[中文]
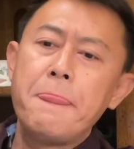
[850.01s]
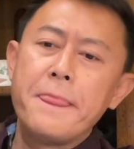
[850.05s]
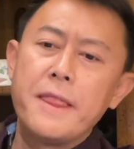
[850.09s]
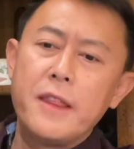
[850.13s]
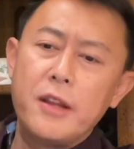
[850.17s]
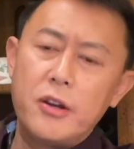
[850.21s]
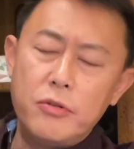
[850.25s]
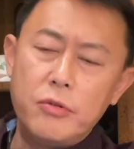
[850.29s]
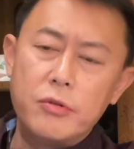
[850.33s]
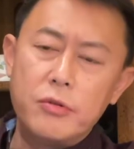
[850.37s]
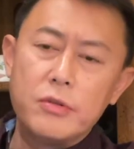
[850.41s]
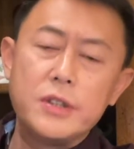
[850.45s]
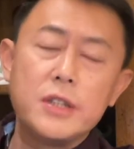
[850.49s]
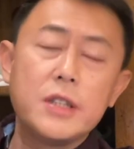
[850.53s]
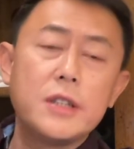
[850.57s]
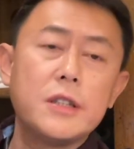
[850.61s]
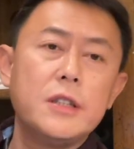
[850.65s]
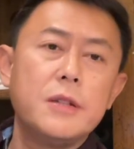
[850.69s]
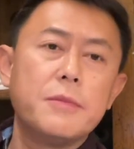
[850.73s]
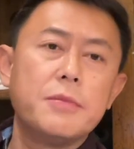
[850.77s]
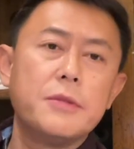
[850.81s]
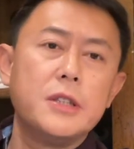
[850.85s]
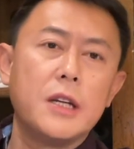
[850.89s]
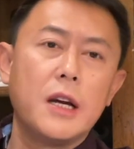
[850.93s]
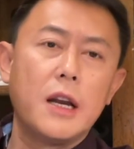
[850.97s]
他就是经
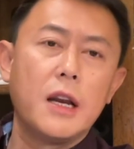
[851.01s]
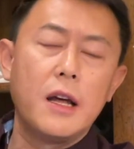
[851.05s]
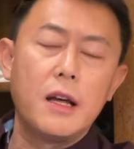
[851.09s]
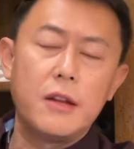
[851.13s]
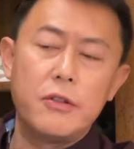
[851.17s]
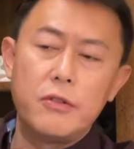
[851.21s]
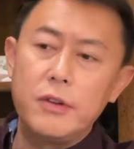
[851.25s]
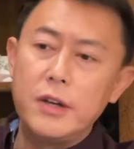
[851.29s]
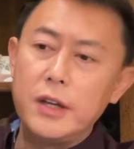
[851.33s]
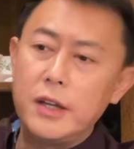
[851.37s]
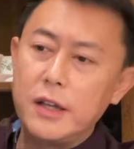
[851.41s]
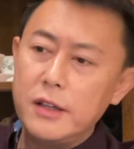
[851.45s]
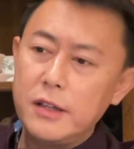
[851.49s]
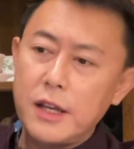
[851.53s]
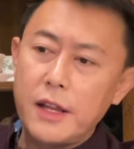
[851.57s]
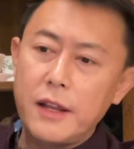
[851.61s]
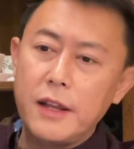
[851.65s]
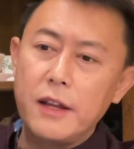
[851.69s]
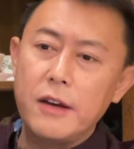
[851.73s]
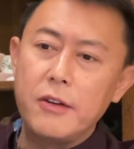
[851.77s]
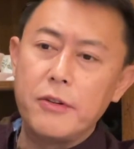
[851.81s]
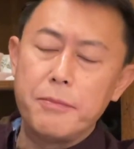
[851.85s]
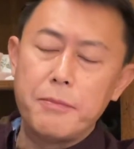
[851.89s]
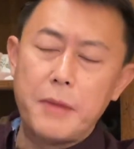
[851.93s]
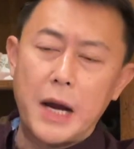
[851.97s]
济不行了，所以他现
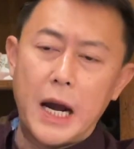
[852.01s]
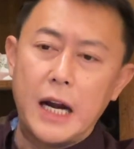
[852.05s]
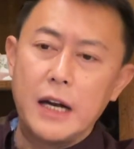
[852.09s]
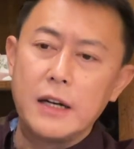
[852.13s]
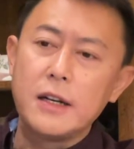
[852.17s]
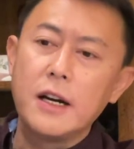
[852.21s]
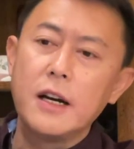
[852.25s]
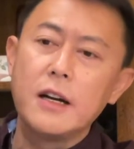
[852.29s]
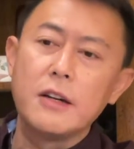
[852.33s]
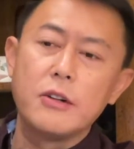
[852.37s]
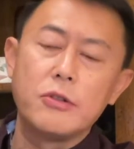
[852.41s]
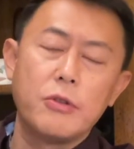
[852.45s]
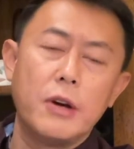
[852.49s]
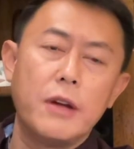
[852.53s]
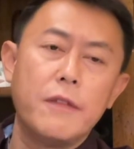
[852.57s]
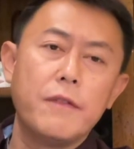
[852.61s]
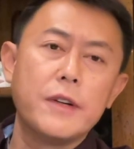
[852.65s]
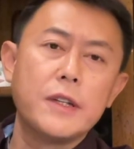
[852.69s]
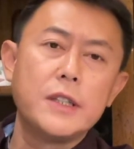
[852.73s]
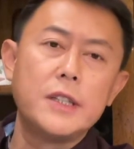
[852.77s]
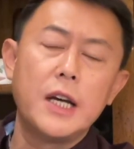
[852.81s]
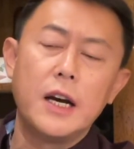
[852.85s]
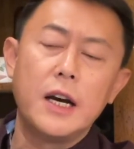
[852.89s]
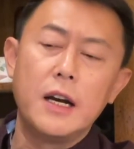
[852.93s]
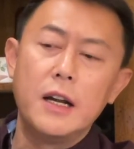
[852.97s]
在要马上转
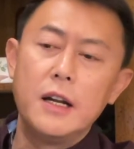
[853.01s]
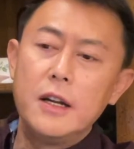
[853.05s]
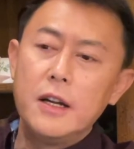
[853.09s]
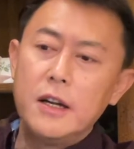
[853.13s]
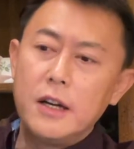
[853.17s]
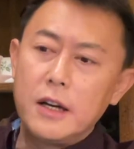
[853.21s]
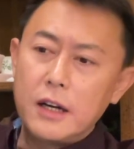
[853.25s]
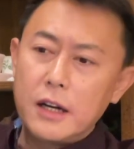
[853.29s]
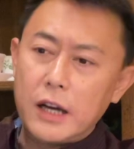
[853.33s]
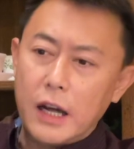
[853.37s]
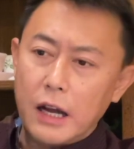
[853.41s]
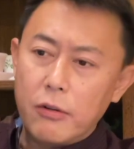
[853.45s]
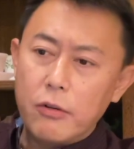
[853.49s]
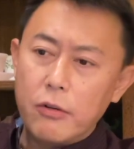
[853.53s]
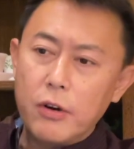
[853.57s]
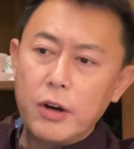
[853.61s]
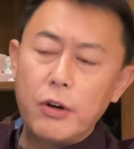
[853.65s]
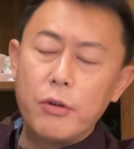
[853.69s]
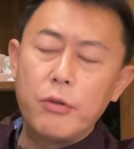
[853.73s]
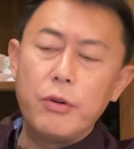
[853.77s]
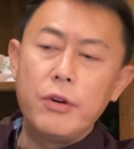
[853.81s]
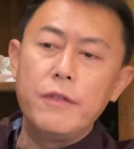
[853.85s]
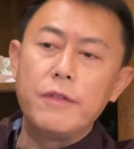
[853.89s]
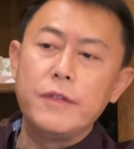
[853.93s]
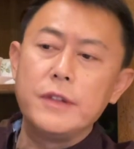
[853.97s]
风向，赶快
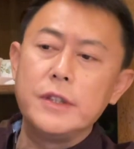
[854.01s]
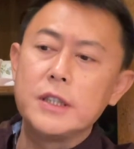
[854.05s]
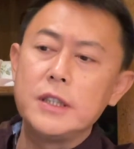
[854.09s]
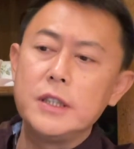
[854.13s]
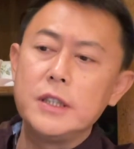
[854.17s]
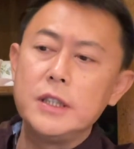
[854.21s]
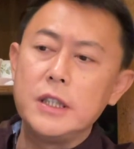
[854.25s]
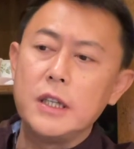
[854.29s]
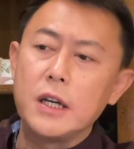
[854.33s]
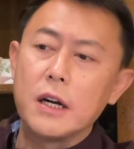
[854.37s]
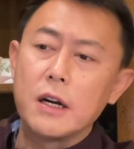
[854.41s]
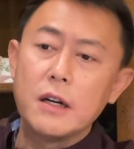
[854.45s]
恢复经济。